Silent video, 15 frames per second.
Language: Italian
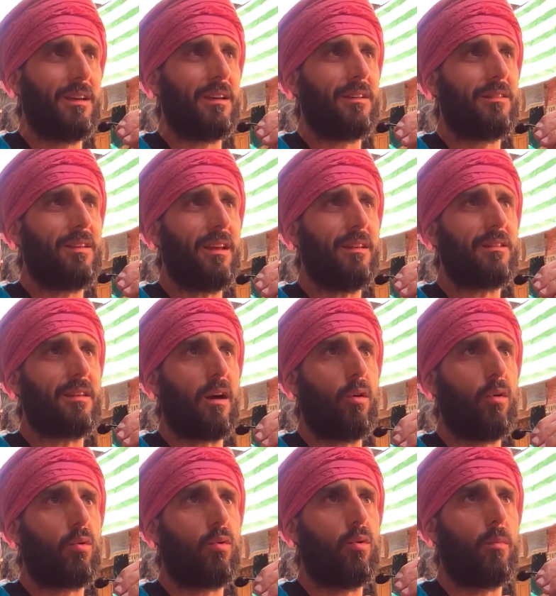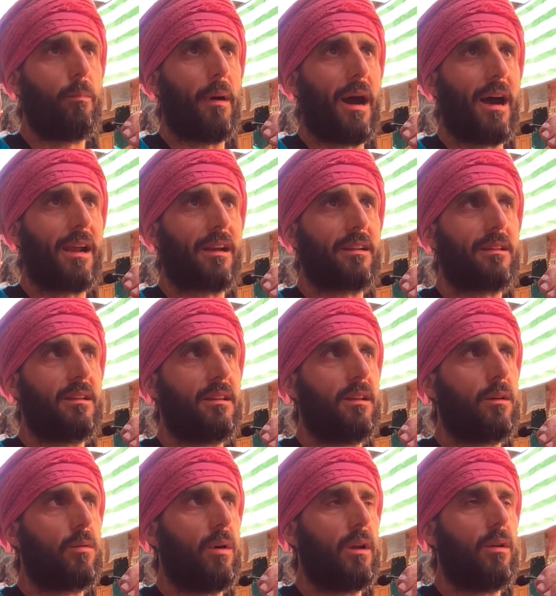senza occuparti
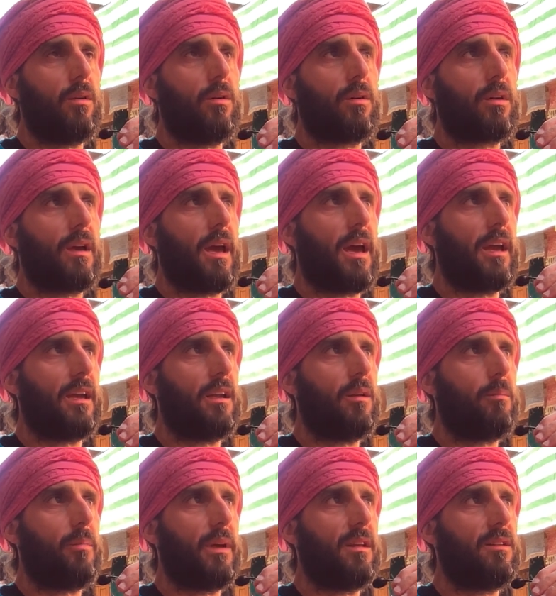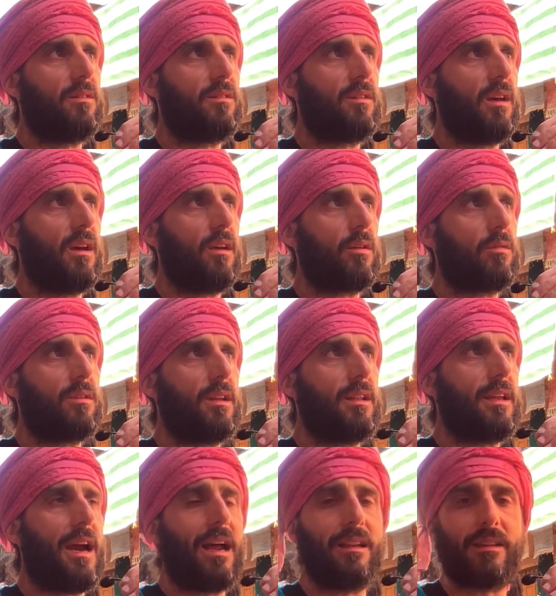di quello che è il pensiero
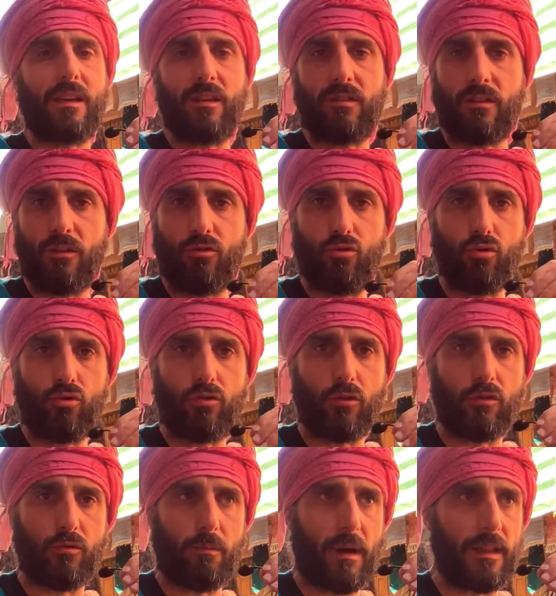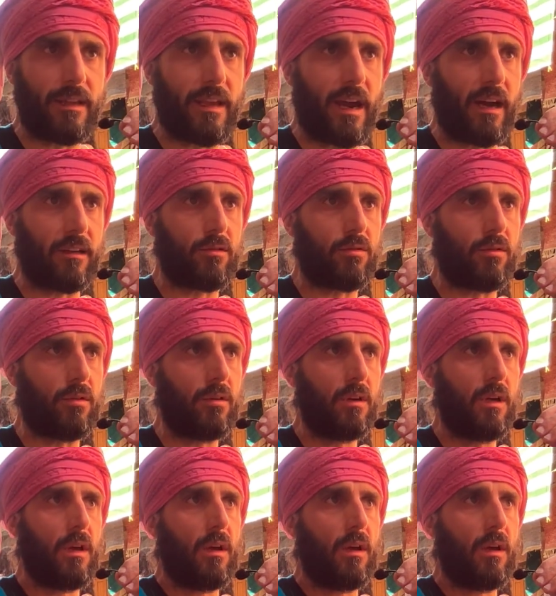degli altri se giusto o sbagliato.